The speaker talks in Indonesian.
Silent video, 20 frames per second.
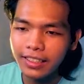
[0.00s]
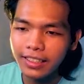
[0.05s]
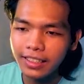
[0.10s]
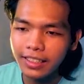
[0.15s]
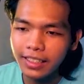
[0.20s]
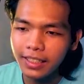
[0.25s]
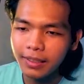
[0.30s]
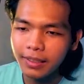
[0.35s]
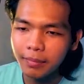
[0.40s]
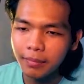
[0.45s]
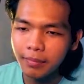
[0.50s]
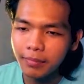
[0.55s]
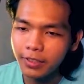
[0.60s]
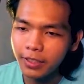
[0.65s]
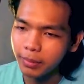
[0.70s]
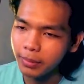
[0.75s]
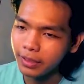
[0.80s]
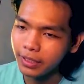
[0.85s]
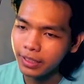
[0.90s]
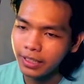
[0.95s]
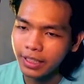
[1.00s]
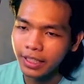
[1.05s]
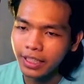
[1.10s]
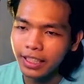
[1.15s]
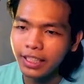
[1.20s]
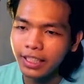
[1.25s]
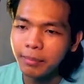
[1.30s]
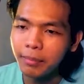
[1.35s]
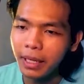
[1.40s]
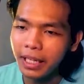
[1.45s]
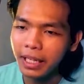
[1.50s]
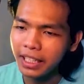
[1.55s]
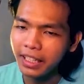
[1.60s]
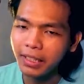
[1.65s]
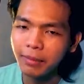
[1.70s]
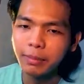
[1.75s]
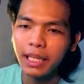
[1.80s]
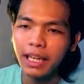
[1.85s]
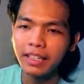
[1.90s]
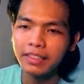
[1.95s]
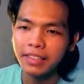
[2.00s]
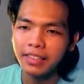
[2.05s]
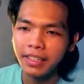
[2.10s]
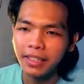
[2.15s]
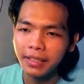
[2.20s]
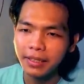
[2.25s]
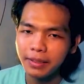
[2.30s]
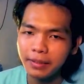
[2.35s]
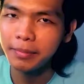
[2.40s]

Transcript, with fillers: sini. Sepertinya ini Minecraft biasa.